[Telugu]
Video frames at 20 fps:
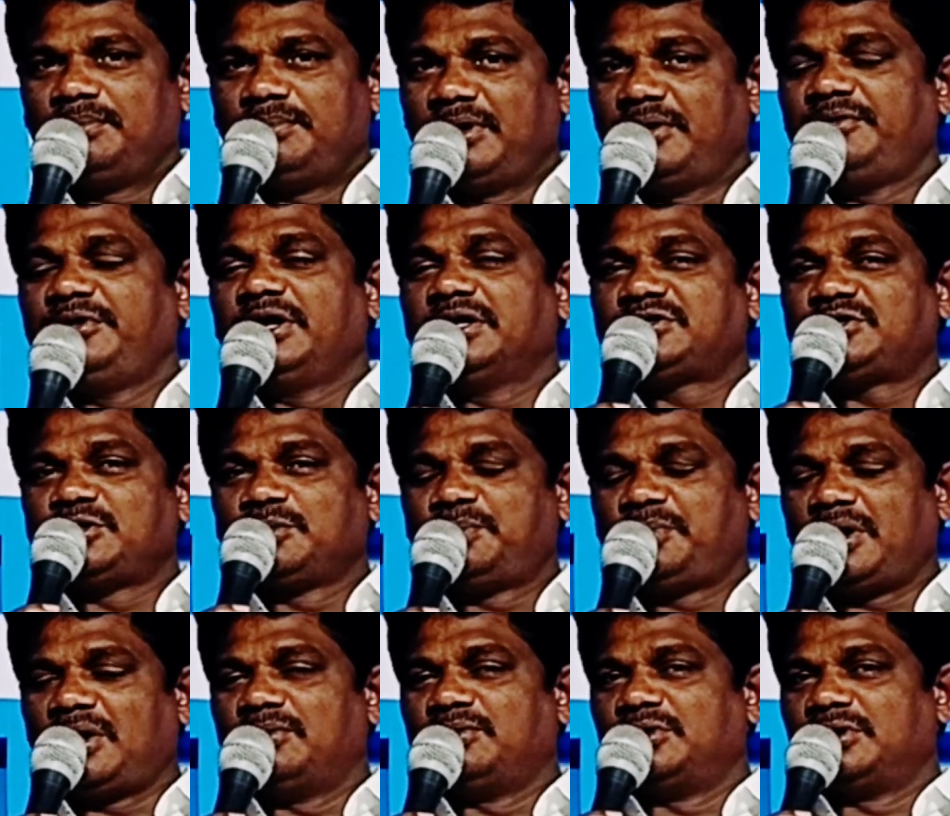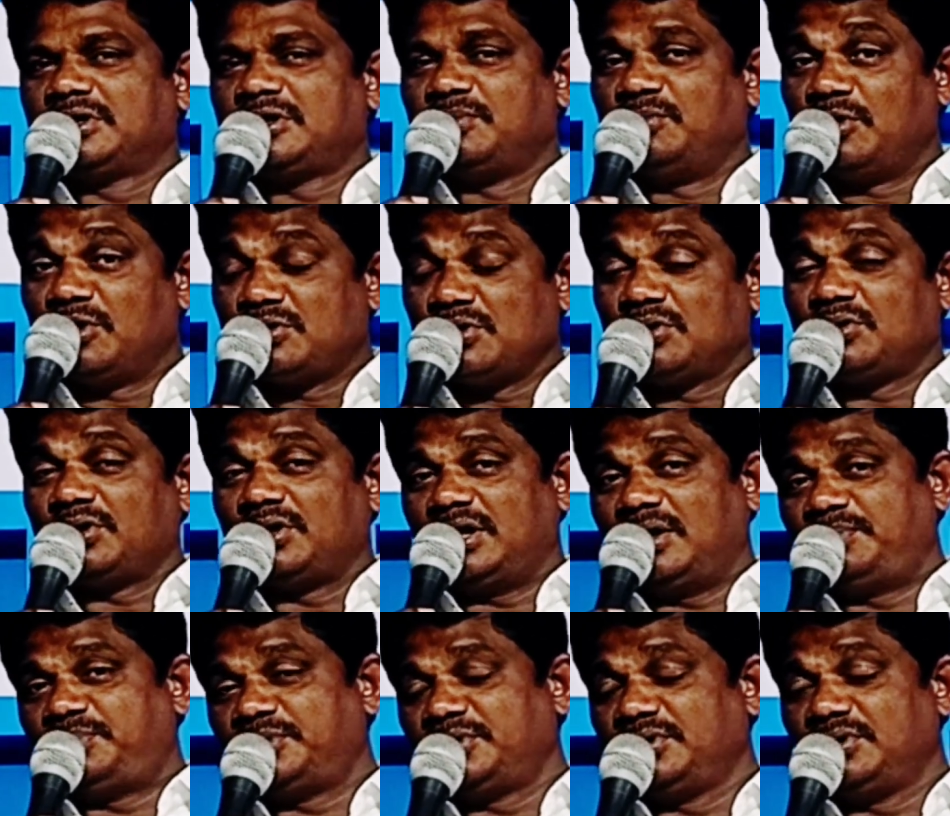మేము యేసు ప్రభువునికి
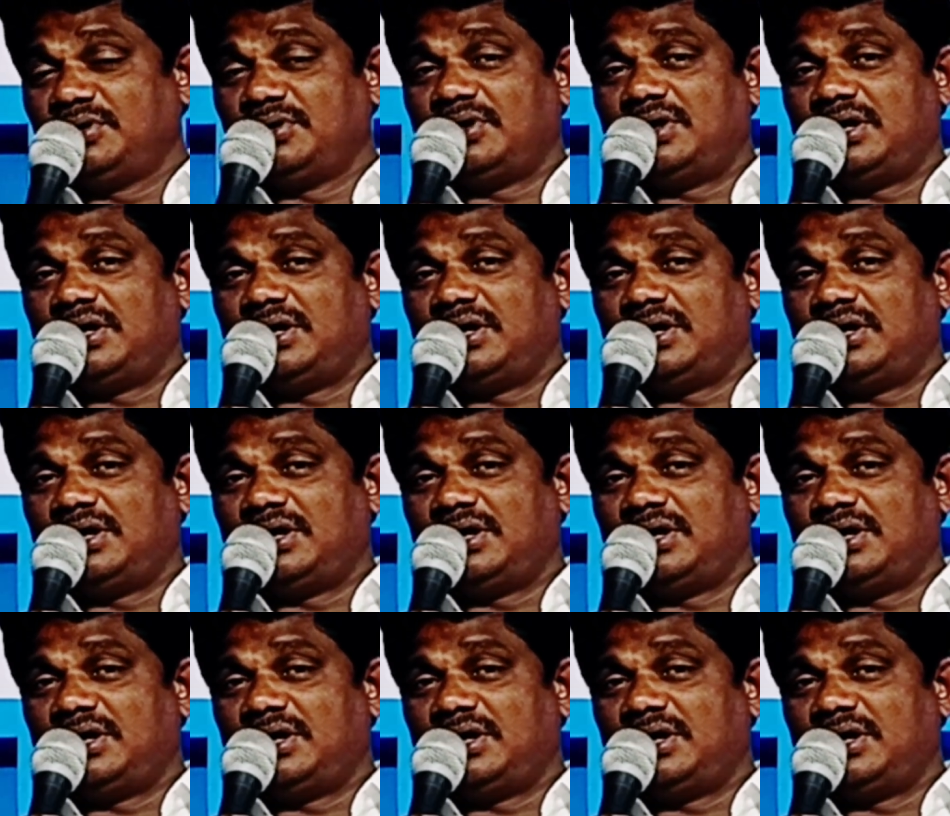మొక్కుకున్నప్పుడు